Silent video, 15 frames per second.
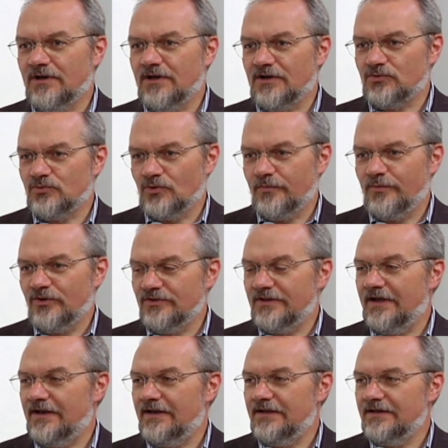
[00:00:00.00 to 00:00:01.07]
Arturo
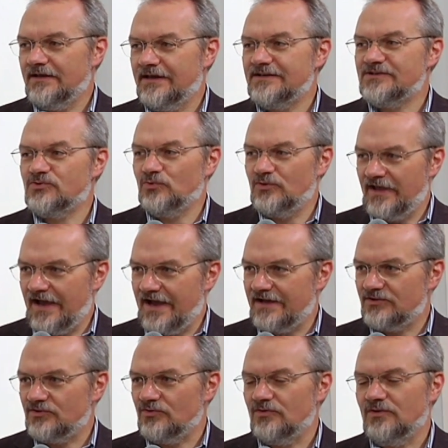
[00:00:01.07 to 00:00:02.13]
Biondelli, che ha
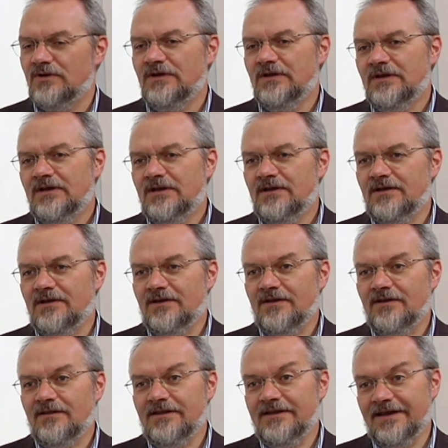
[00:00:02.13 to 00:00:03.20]
studiato
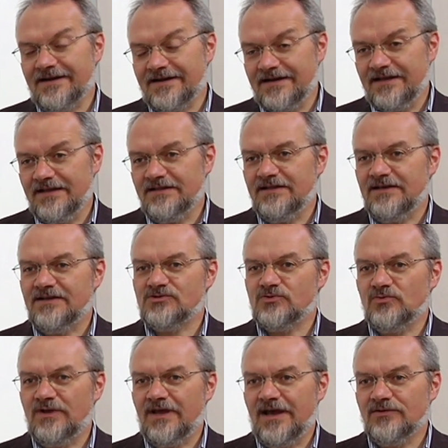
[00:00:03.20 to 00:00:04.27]
eh, gli arredi, ha
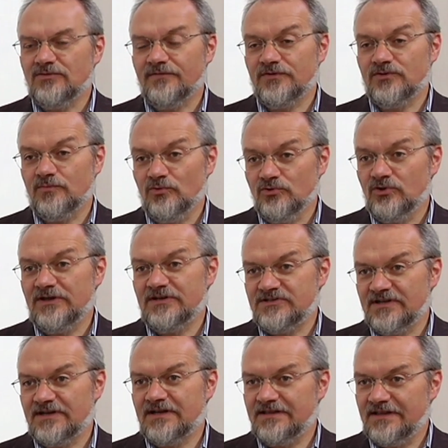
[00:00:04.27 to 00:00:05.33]
studiato, ha fatto molte
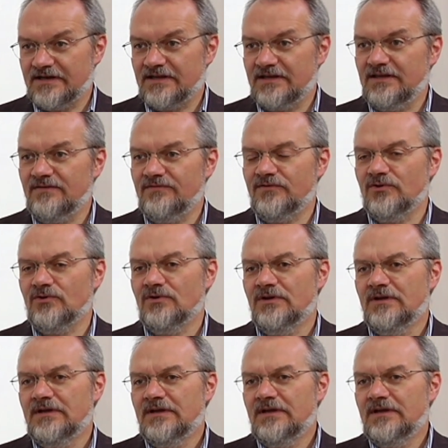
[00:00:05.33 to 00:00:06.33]
ricerche d'archivio,